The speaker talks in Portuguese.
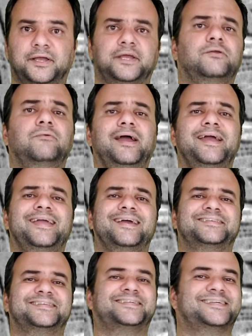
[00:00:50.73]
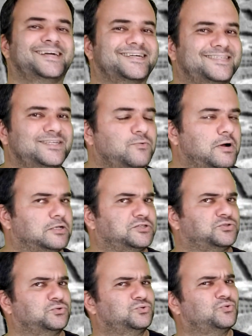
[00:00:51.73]
E não é que esse chega a ser um
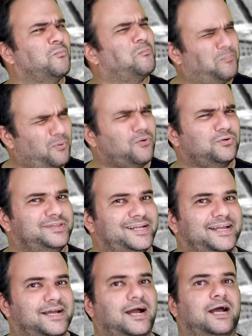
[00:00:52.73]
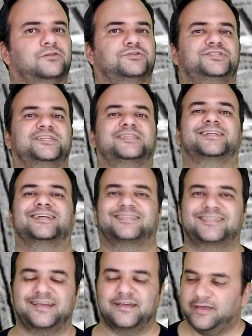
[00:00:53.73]
assunto um pouco delicado de se
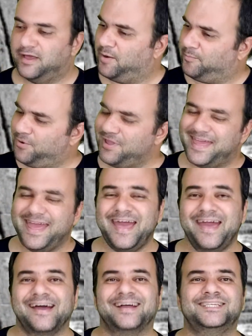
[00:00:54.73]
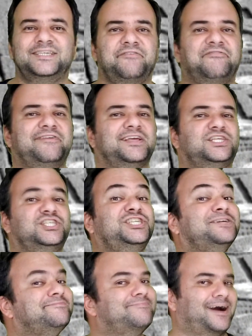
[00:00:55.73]
trazer, porque divide
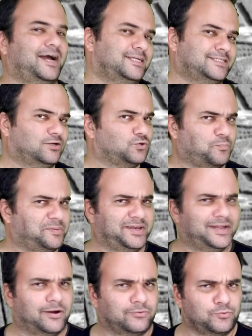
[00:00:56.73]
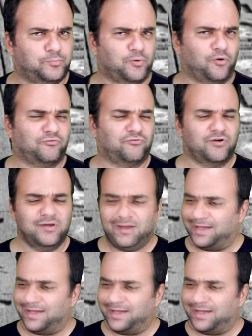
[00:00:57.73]
demais a opinião do povo.